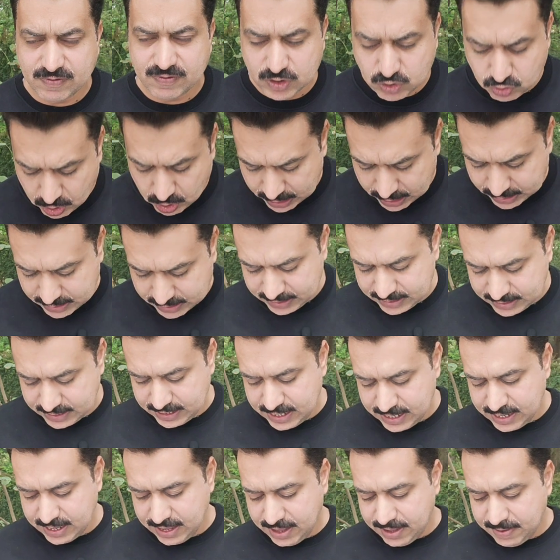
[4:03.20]
वजूहत लिखी
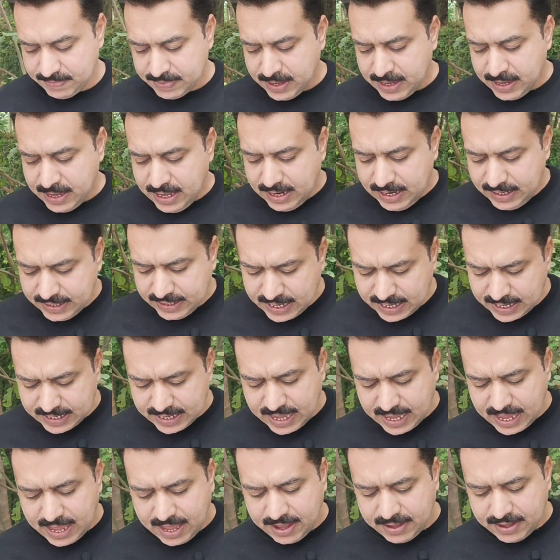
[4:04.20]
गई हैं लिखा
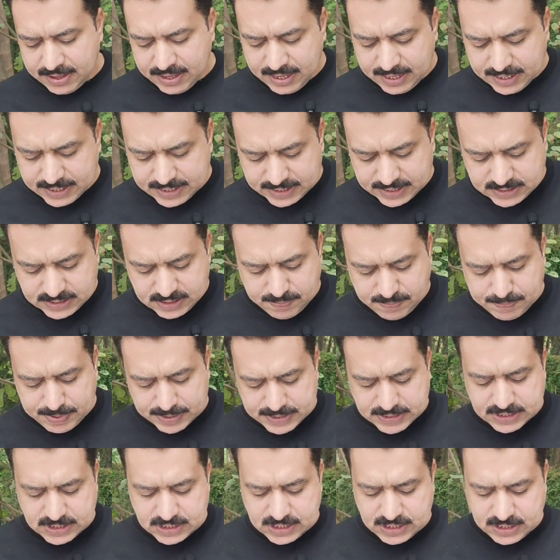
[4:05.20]
गया है कि जी
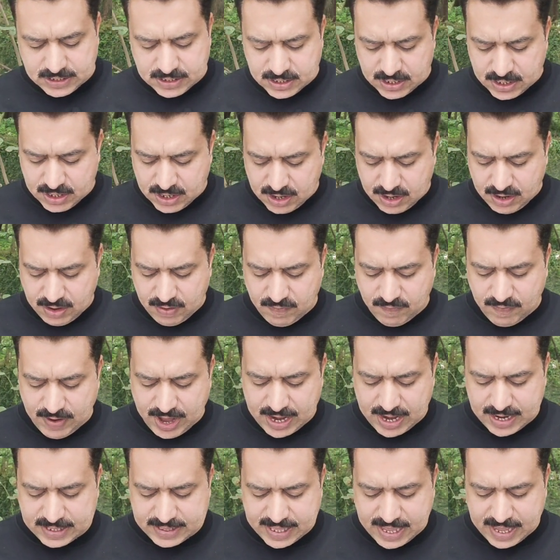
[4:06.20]
बच्ची
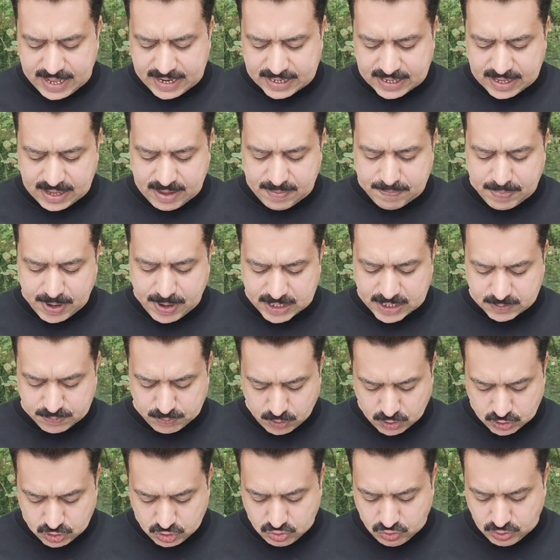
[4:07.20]
वालदेन के पास
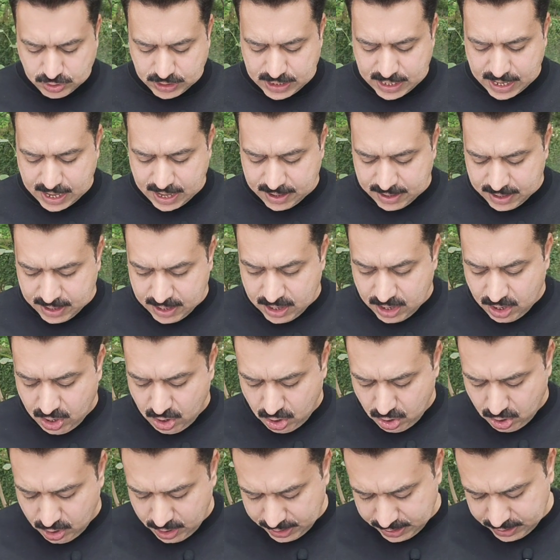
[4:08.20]
पहुंच चुकी है
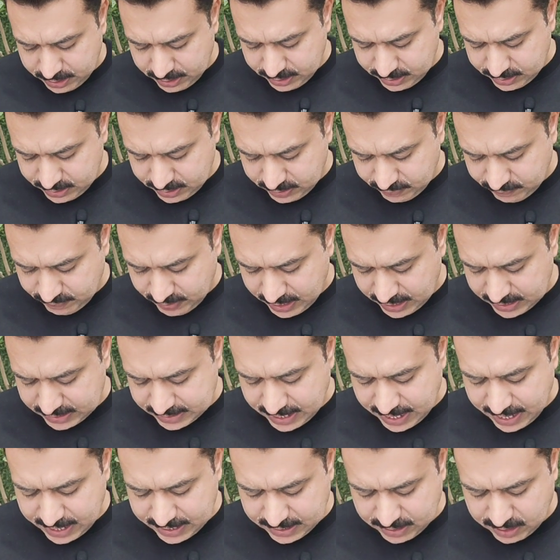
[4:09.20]
और
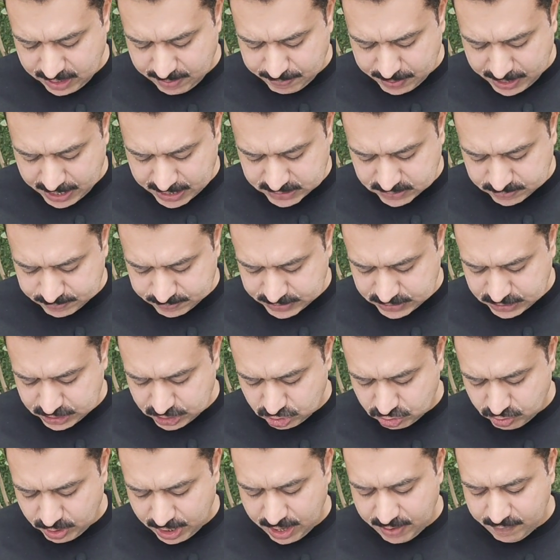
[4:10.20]
वालदेन के पास बच्ची
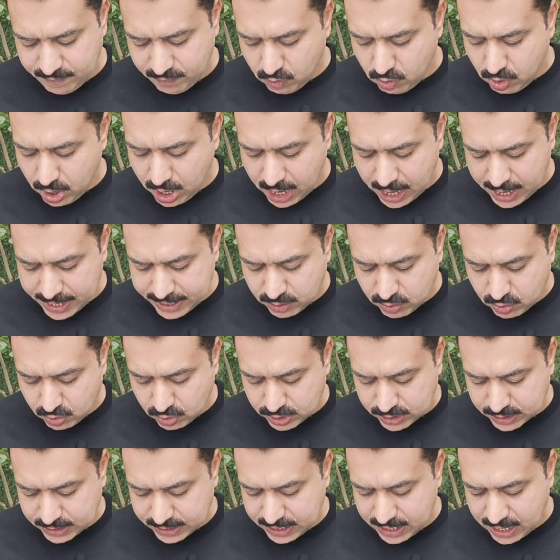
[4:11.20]
जो है वो हाई
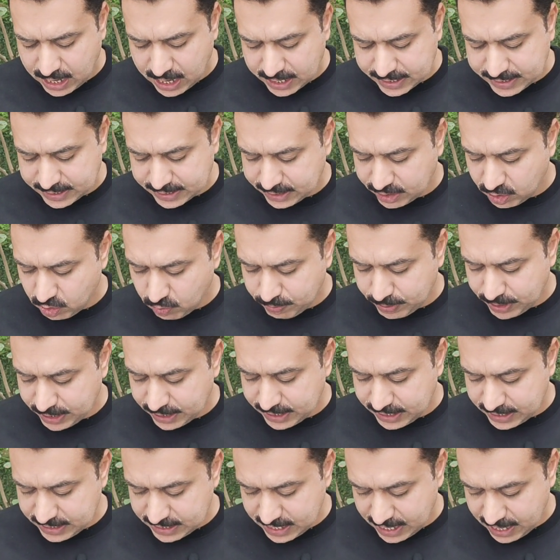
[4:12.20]
कोर्ट के आर्डर के ऊपर
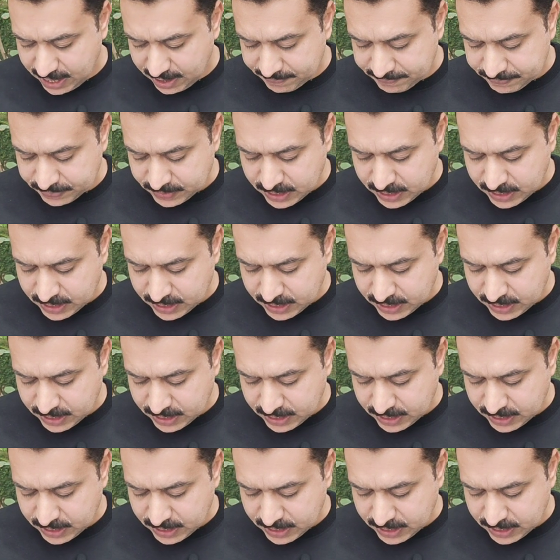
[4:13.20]
गई है